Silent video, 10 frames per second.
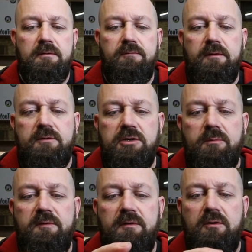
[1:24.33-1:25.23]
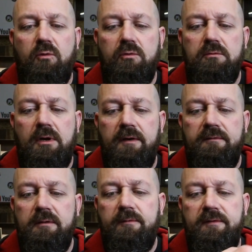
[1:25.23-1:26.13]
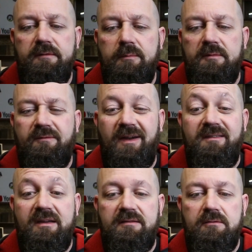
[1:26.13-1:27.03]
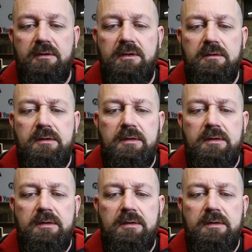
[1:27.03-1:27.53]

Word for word: Das werde ich wahrscheinlich mit Silikon oder Heißkleber festkleben. Das weiß ich jetzt noch nicht.